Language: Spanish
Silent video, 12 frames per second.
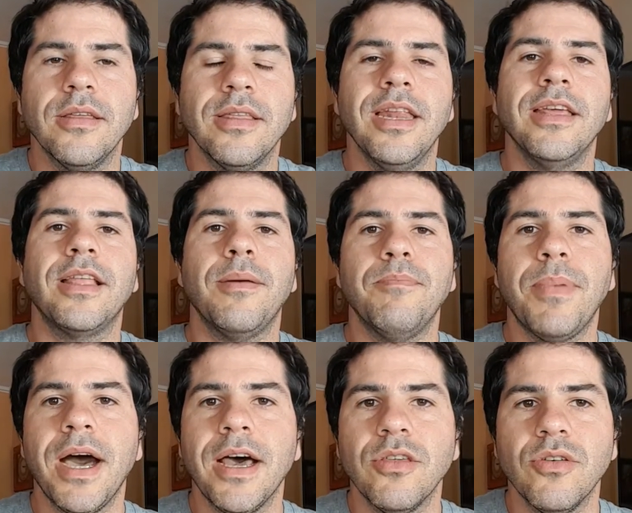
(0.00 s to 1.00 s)
del
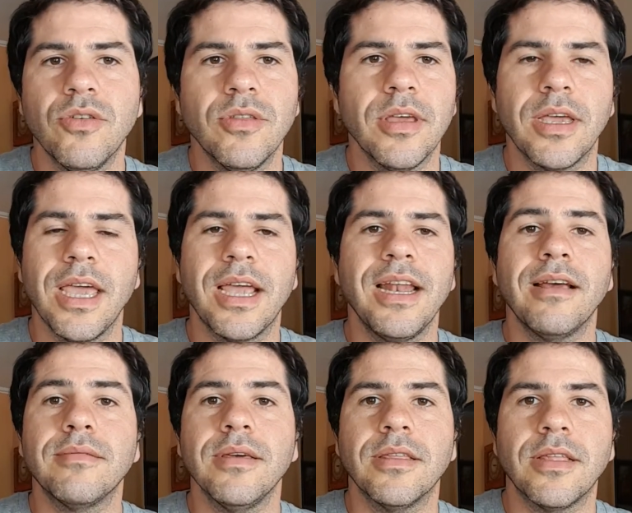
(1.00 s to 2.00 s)
estampado, de qué
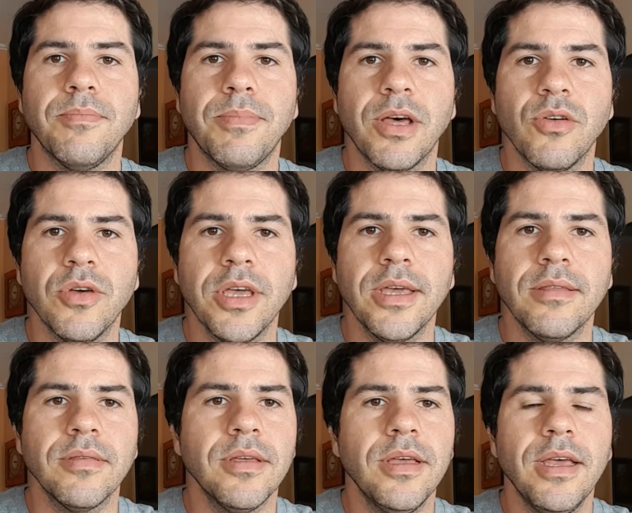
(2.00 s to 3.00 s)
clase de estampado
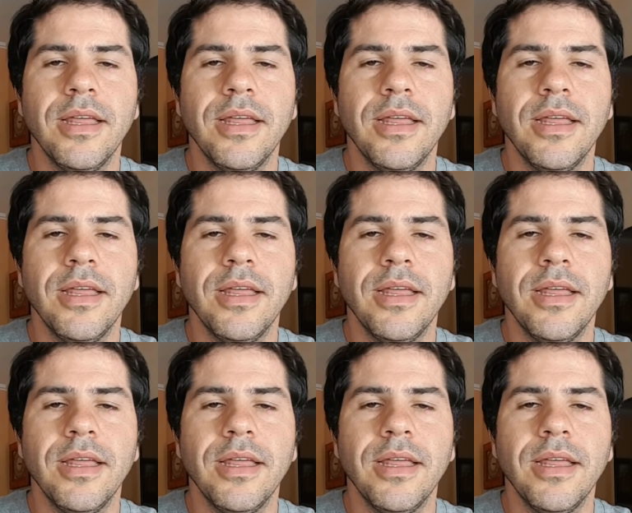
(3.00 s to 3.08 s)
es,